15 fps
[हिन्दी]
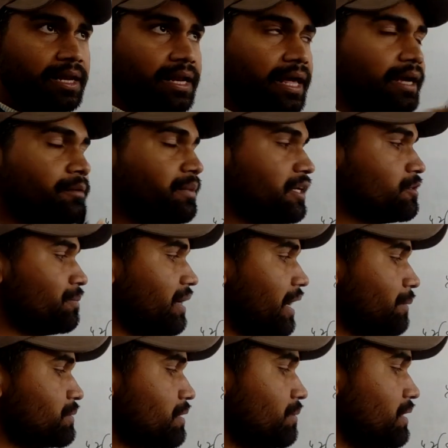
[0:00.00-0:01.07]
लैंग्वेज में
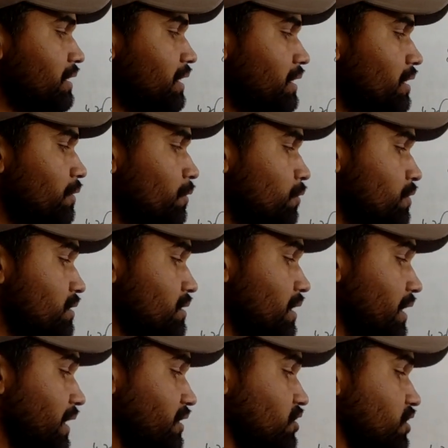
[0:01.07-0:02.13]
आप समझने की कोशिश
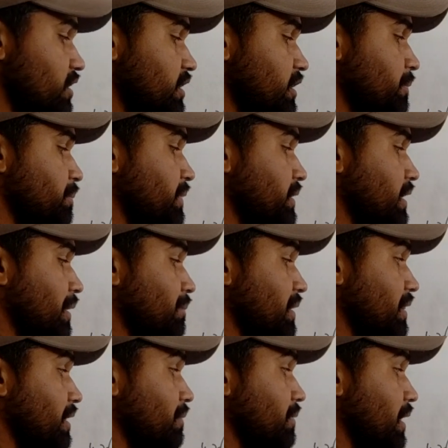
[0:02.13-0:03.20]
करें जीडीपी का
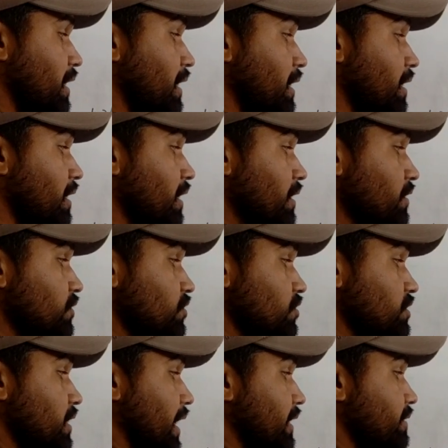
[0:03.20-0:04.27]
मतलब है
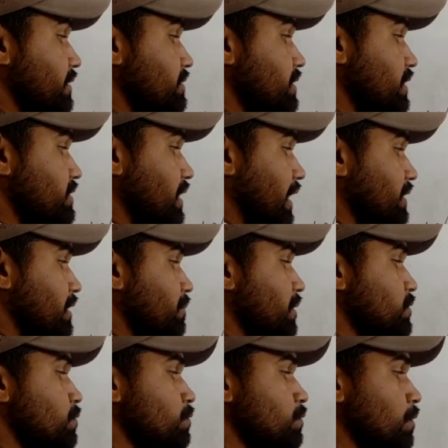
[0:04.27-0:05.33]
ज्यादा से ज्यादा
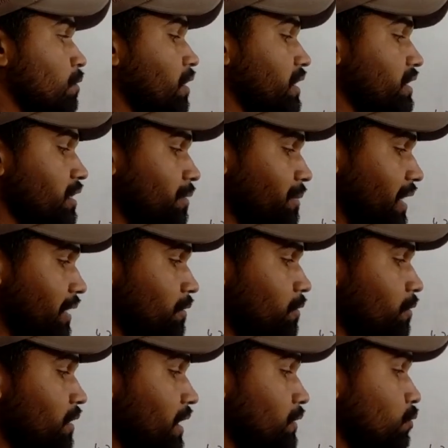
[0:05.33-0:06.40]
वस्तुओं का निर्माण
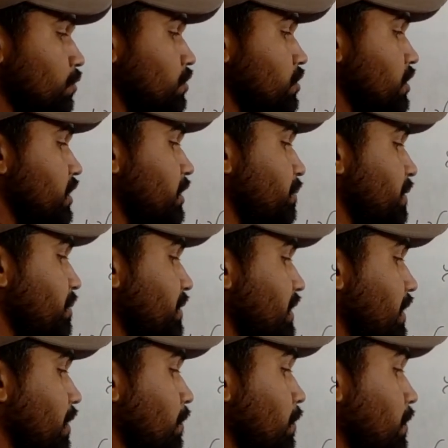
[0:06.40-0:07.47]
होगा तो जीडीपी भी क्या